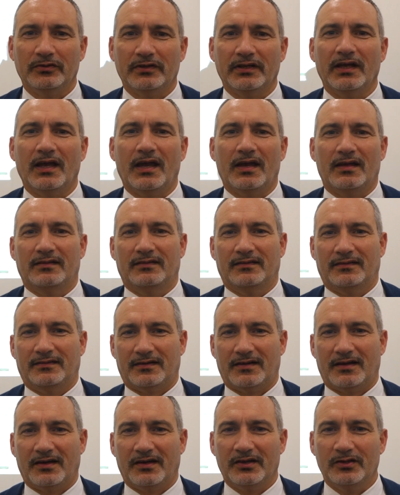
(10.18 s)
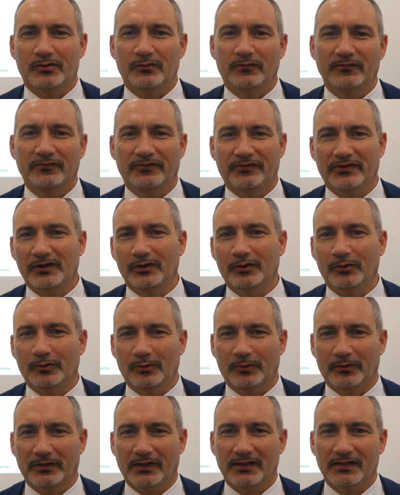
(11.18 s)
rientra in un
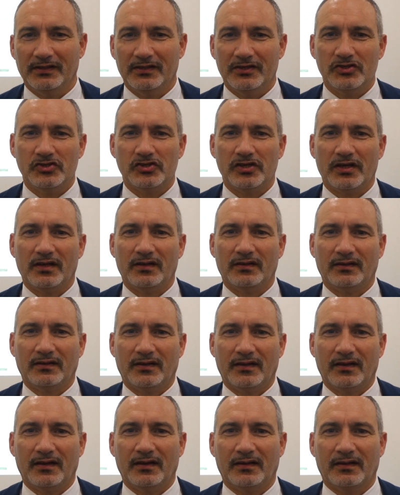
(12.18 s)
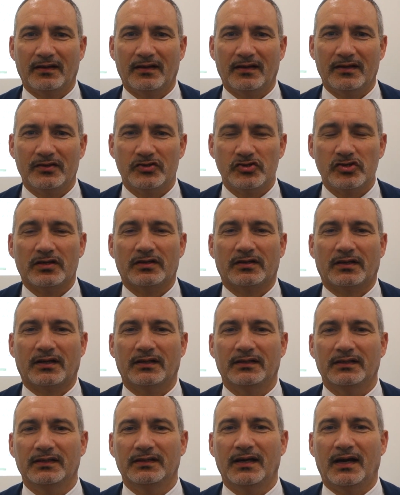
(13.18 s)
filone di ricerca che
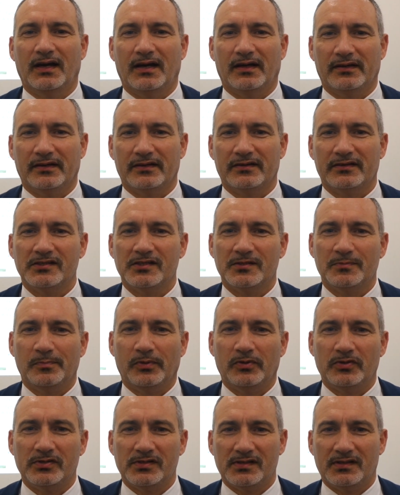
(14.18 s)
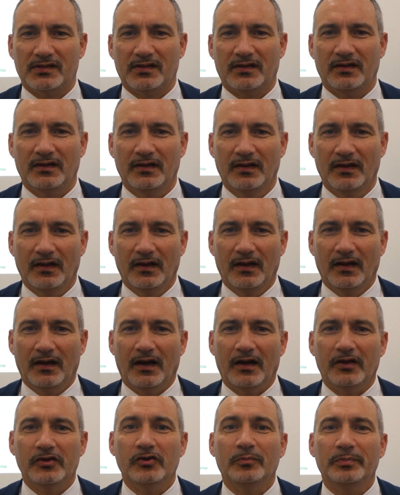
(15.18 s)
cerca di dare risposte
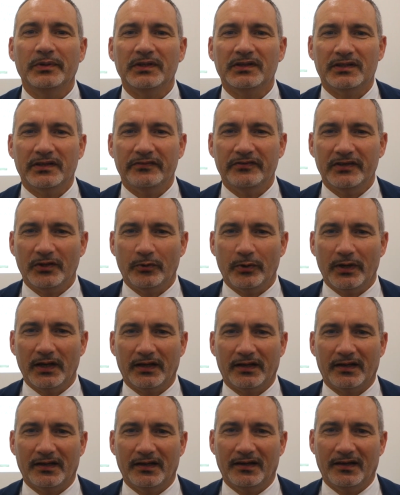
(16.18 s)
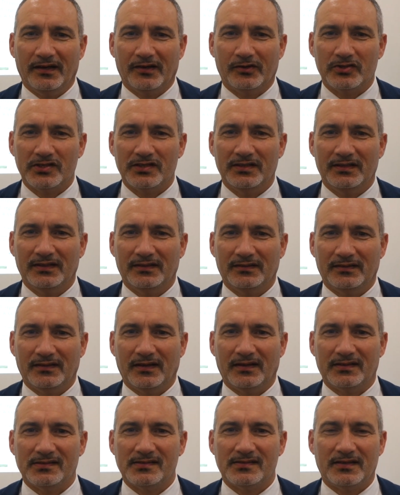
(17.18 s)
agli obiettivi di quella che è la
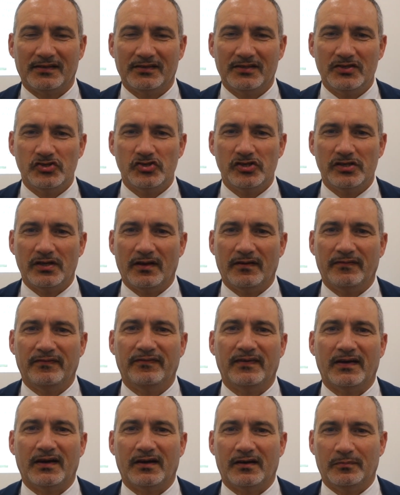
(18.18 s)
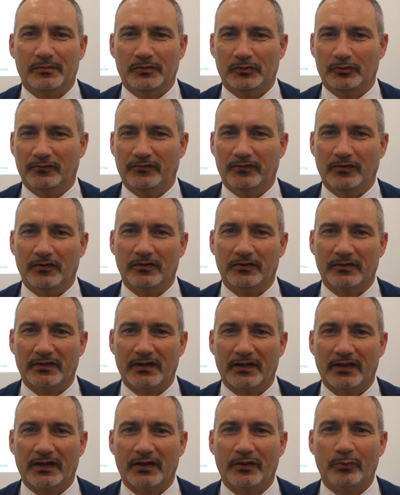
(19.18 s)
cosiddetta strategia farm to
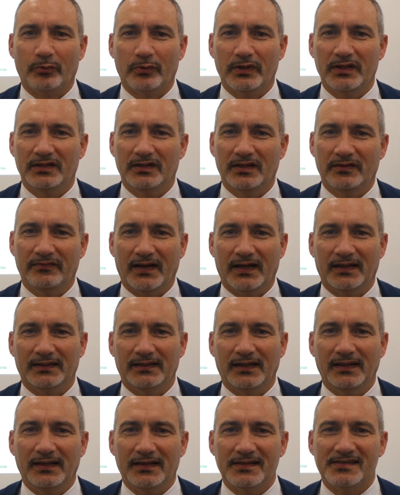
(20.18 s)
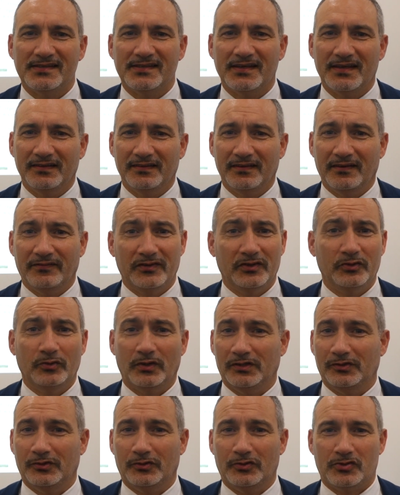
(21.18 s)
fork, che quindi va dall'azienda fino
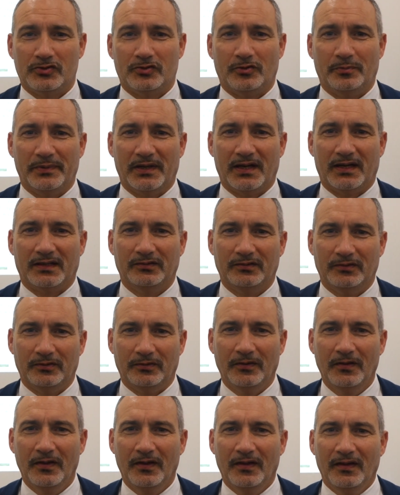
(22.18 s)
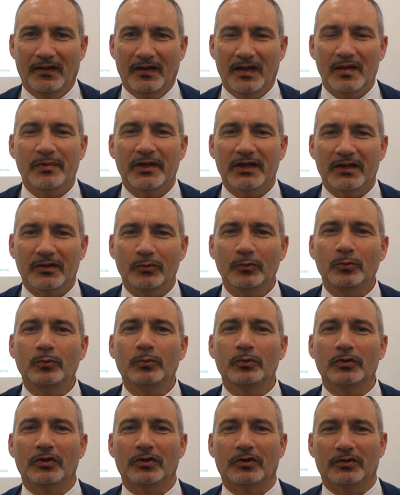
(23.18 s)
al nostro piatto. Ebbene,
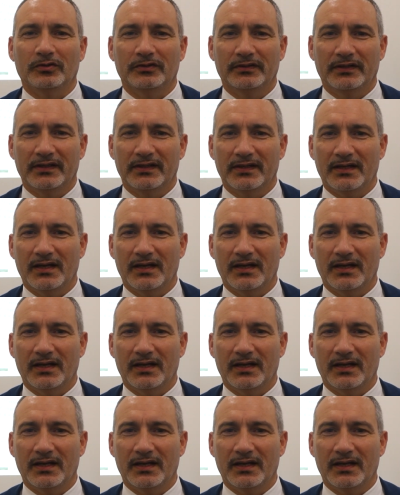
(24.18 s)
uno degli